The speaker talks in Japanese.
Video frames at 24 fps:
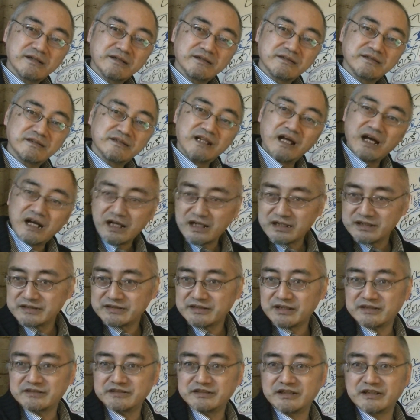なかっ
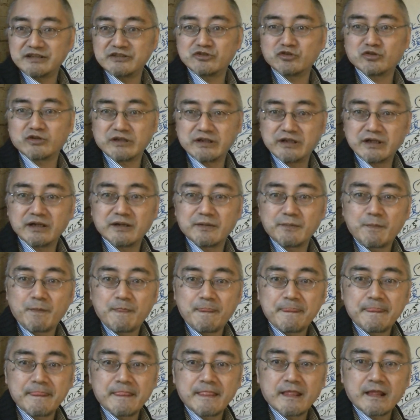たんじゃないでしょうかね。
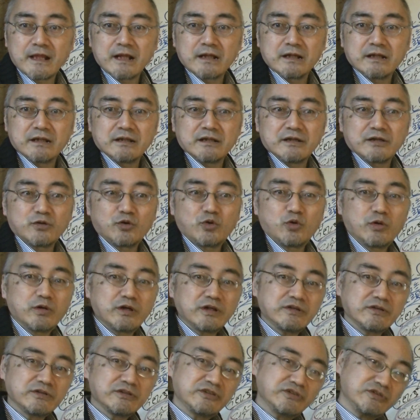こ
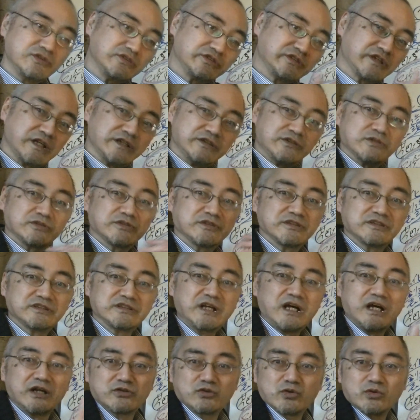れの救済措置
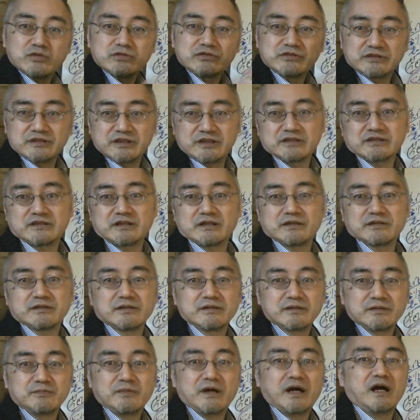さあどうするんですか。
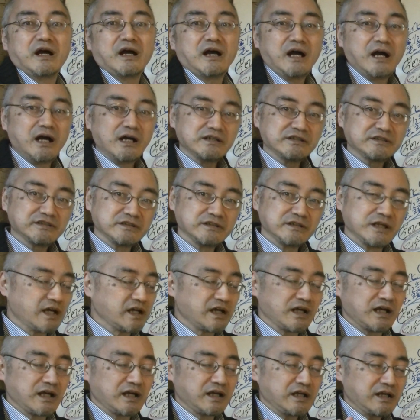まあ阪神
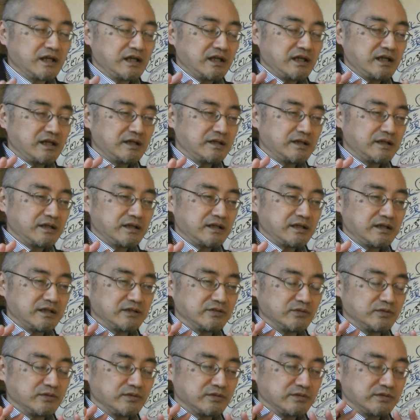ああ
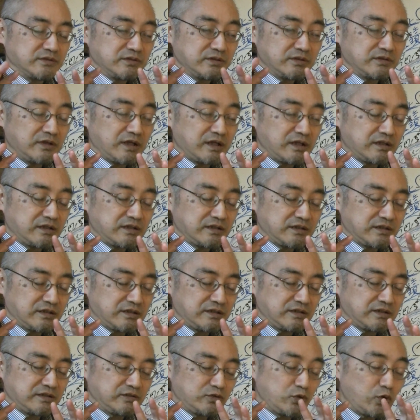の
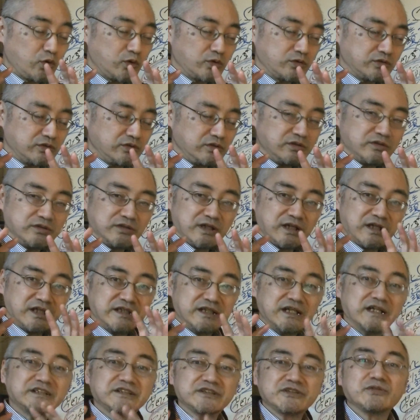東北
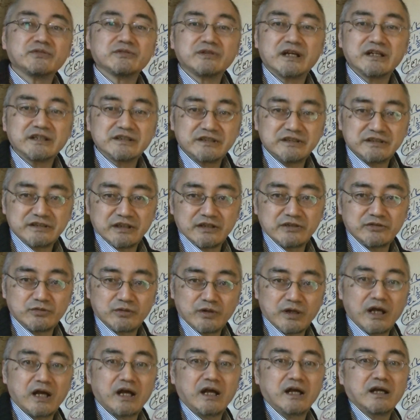東日本大震災と
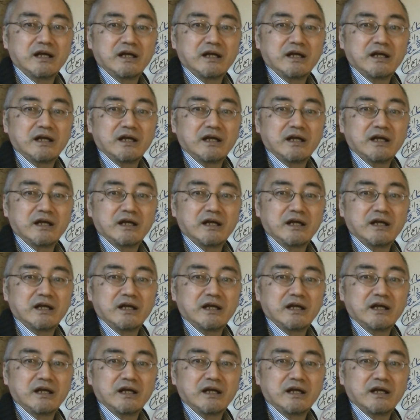か